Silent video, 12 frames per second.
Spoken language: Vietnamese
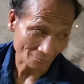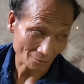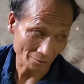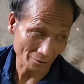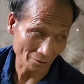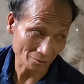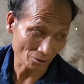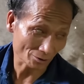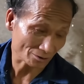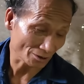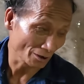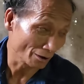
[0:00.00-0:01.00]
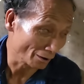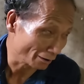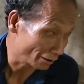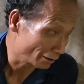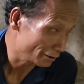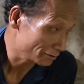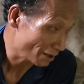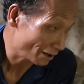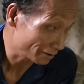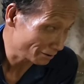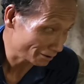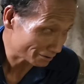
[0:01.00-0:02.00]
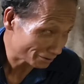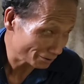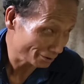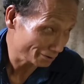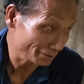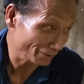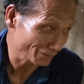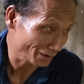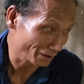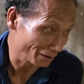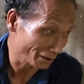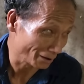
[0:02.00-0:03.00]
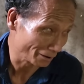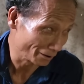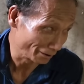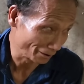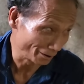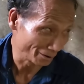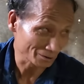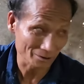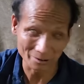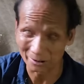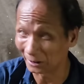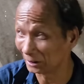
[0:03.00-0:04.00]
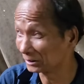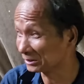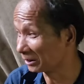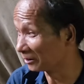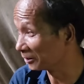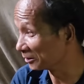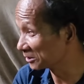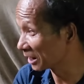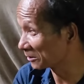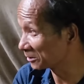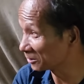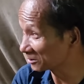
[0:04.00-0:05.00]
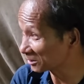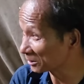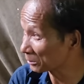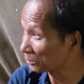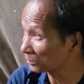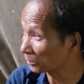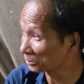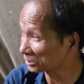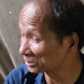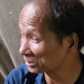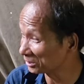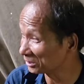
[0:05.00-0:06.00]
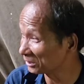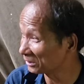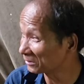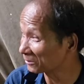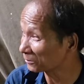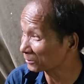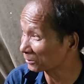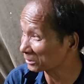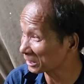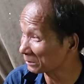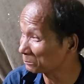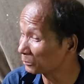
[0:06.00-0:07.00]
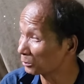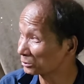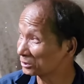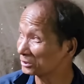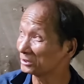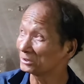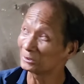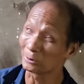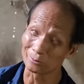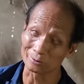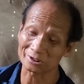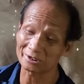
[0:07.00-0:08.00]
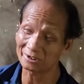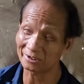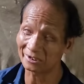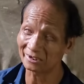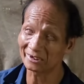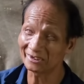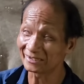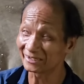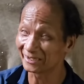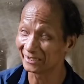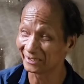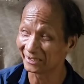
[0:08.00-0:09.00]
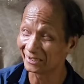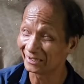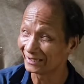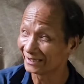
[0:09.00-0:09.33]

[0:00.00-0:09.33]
từ trước thì ở nhà nước thôi nhưng mà dạ. ở, ở thì ở nhà nước thì không có xi si, không có tiền mua xi si nổ kia xi si măng